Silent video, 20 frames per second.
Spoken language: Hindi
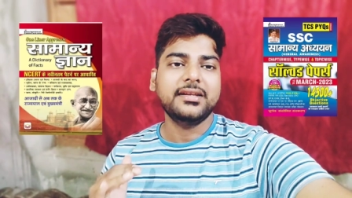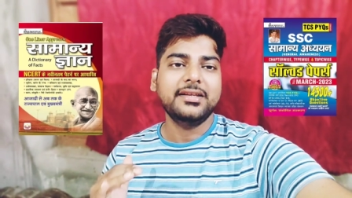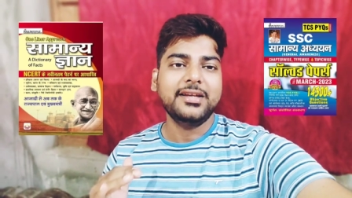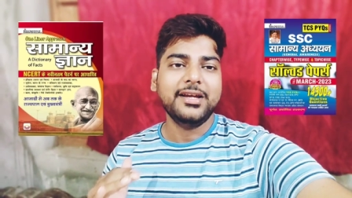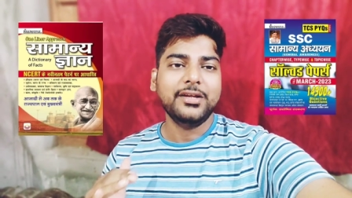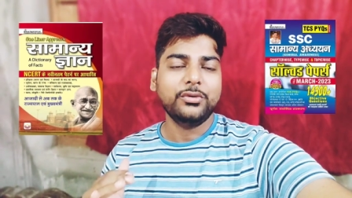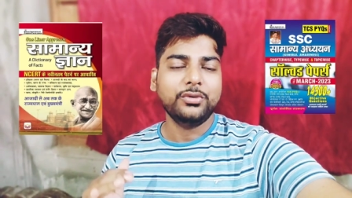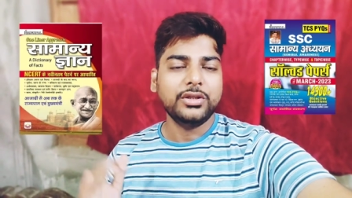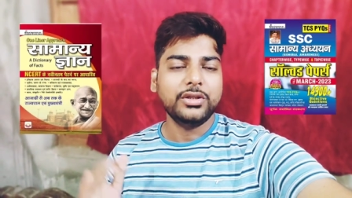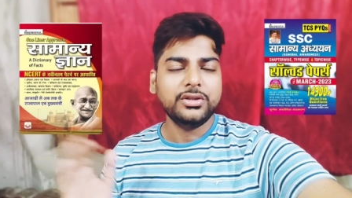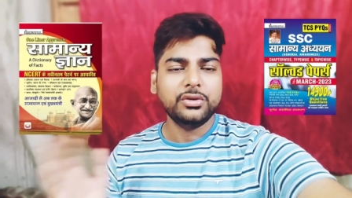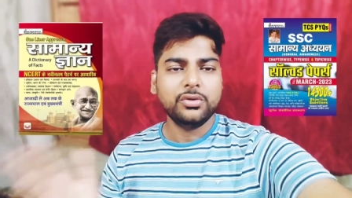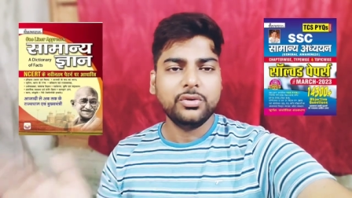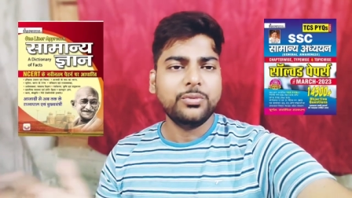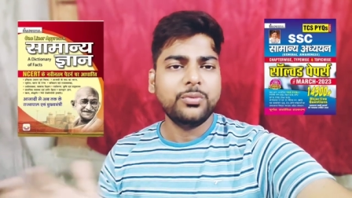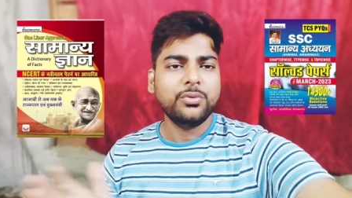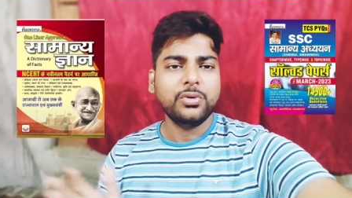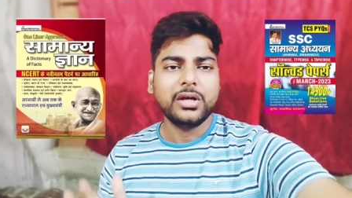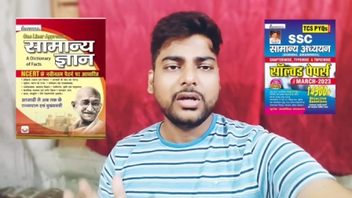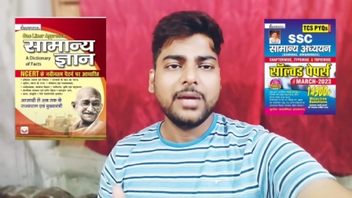है तो इन दोनों
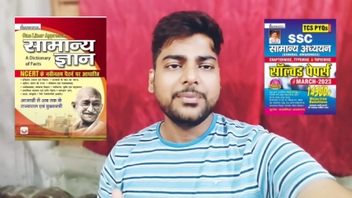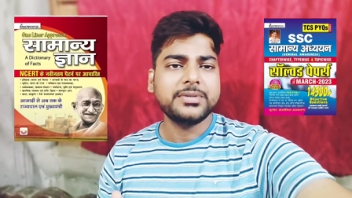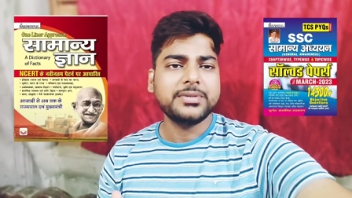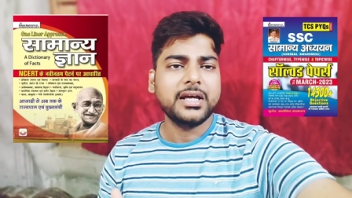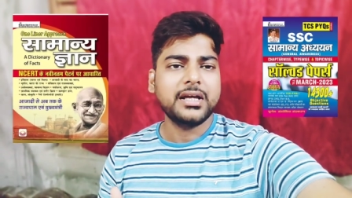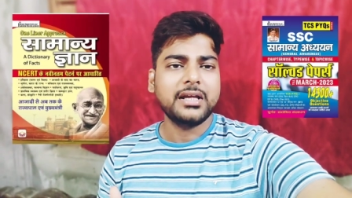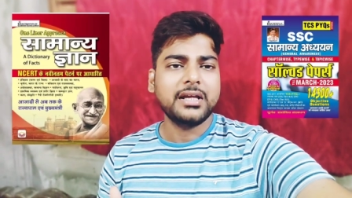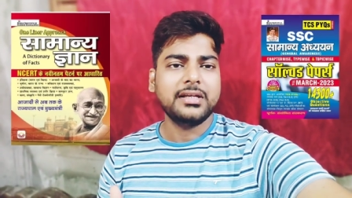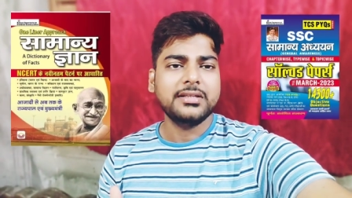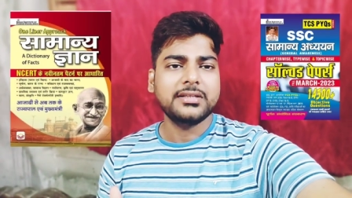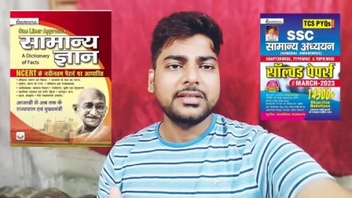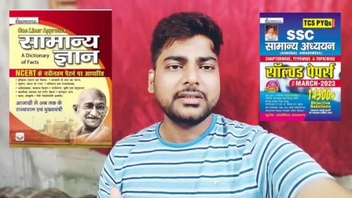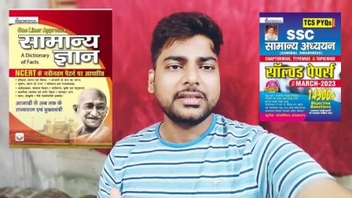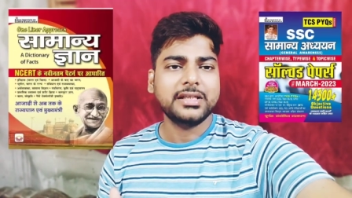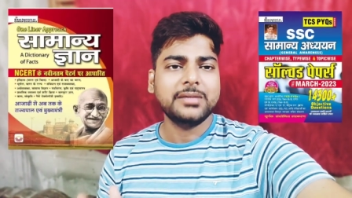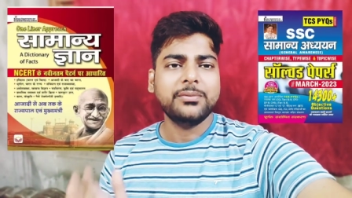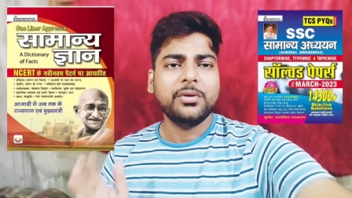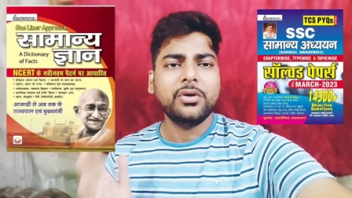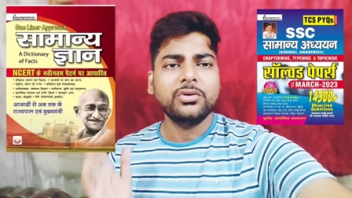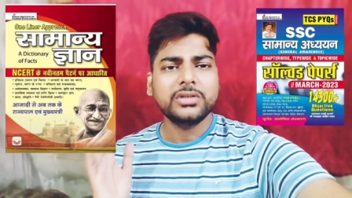बुक का आप सहारा ले सकते
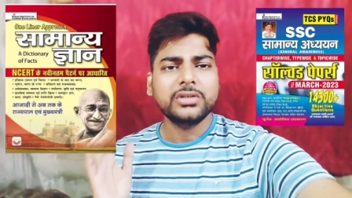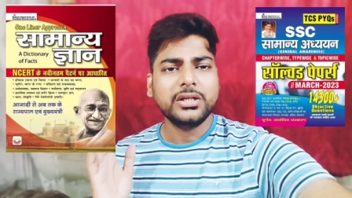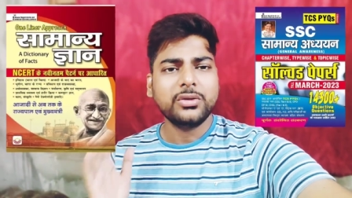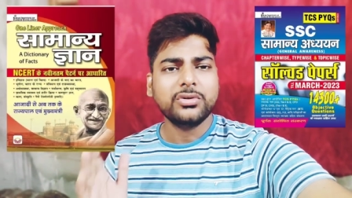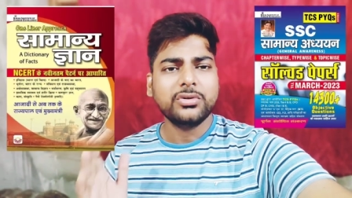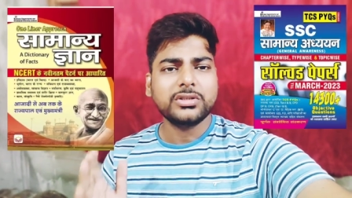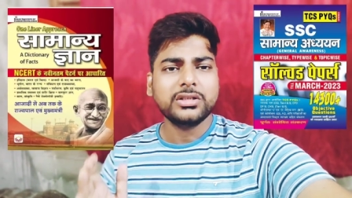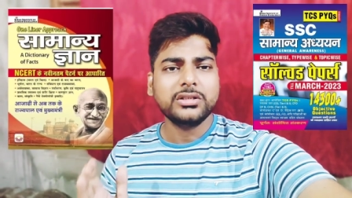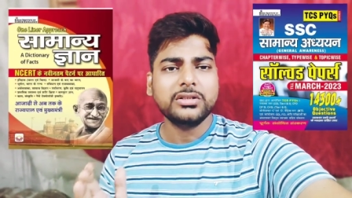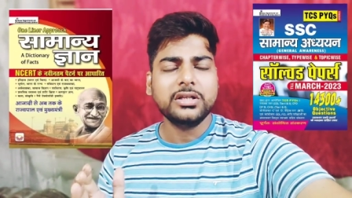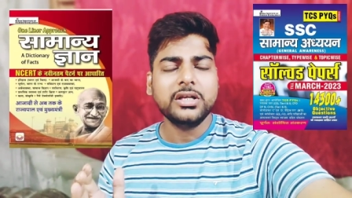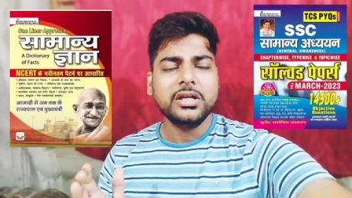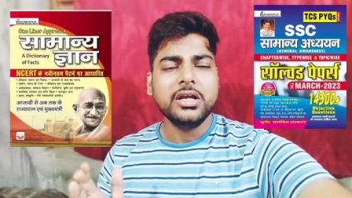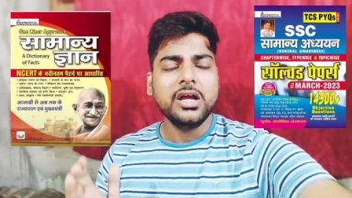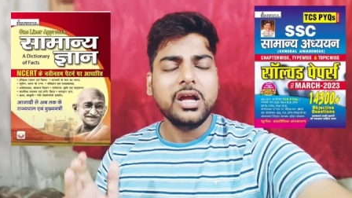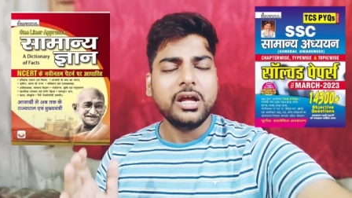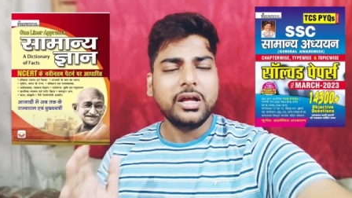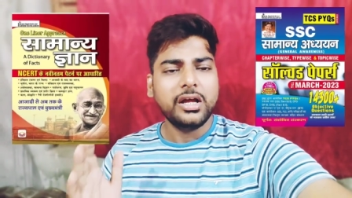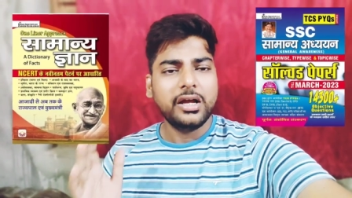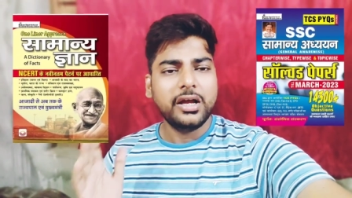हैं बहुत सारे क्वेश्चन
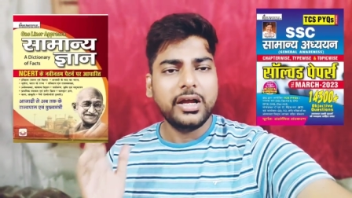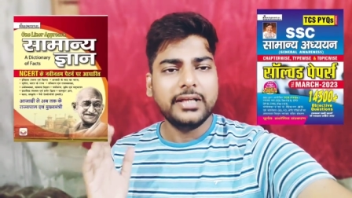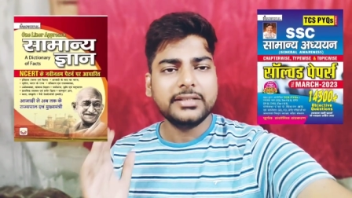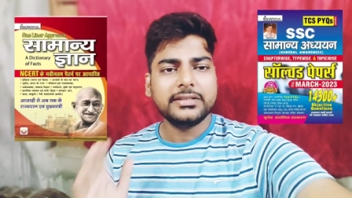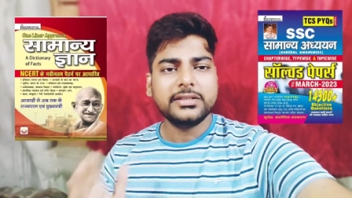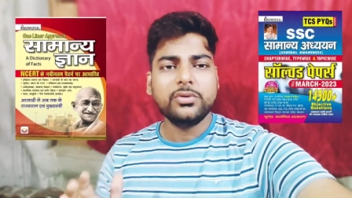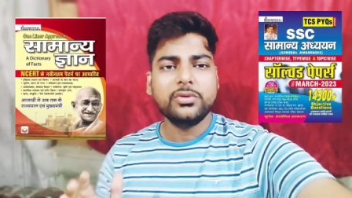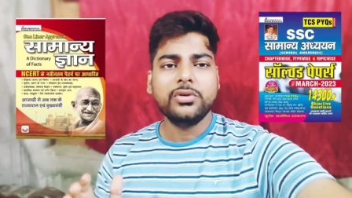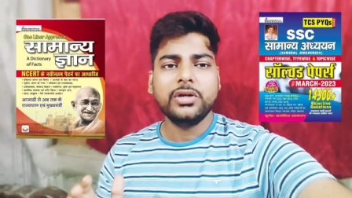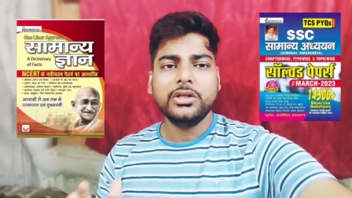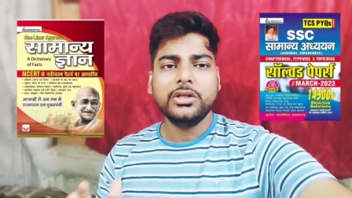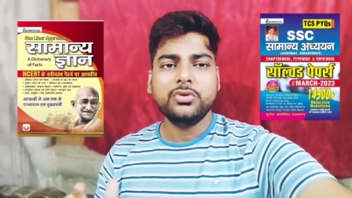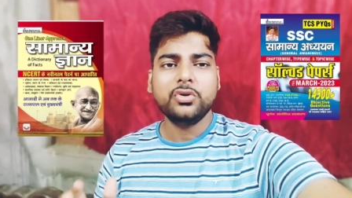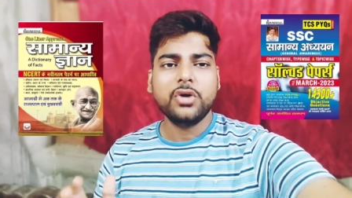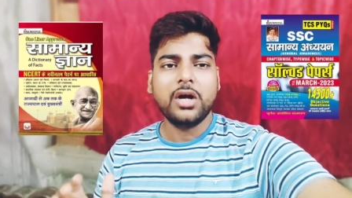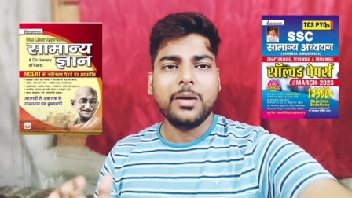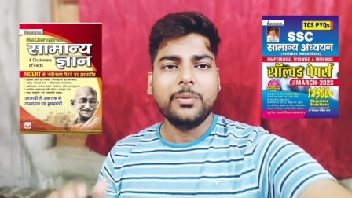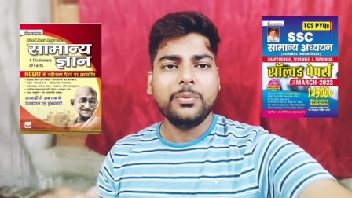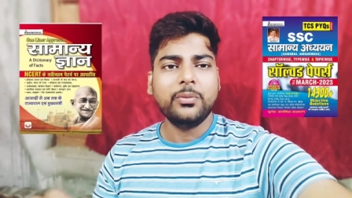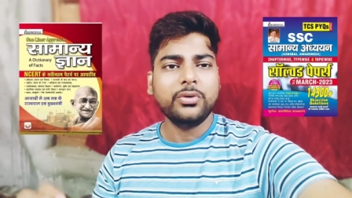ऐसे होंगे जो
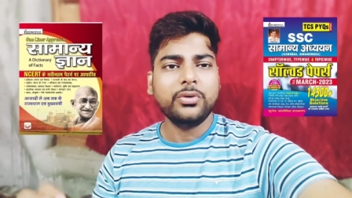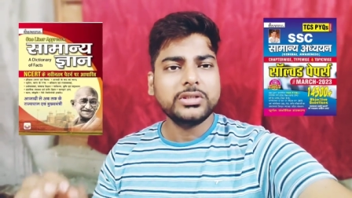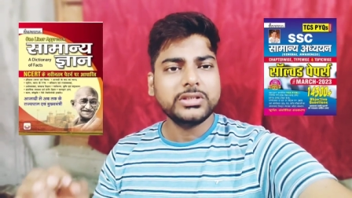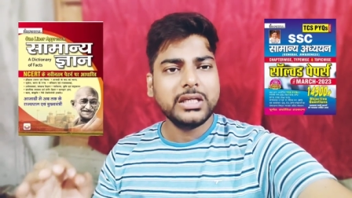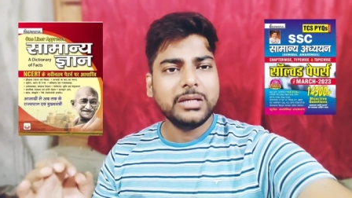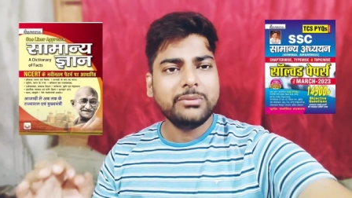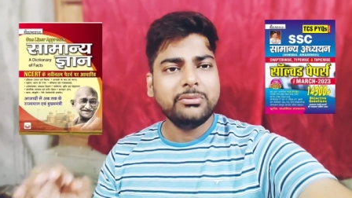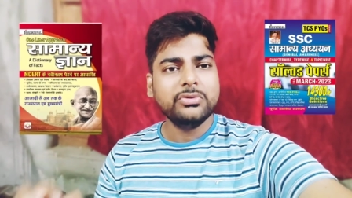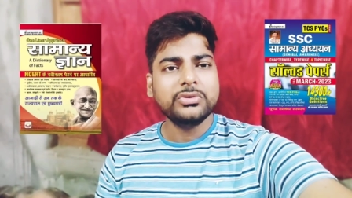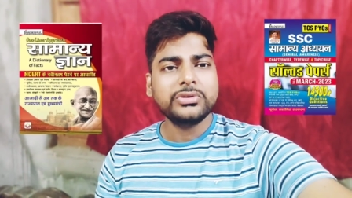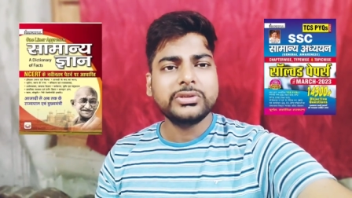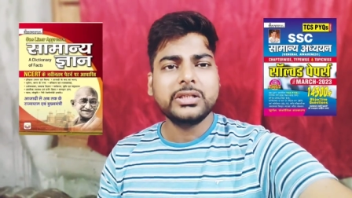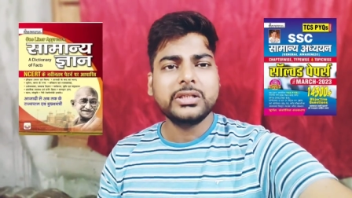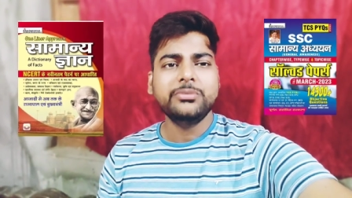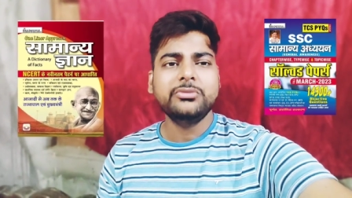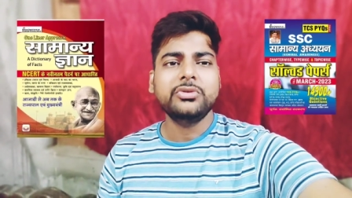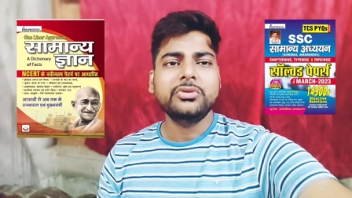आपको सेम टू सेम जो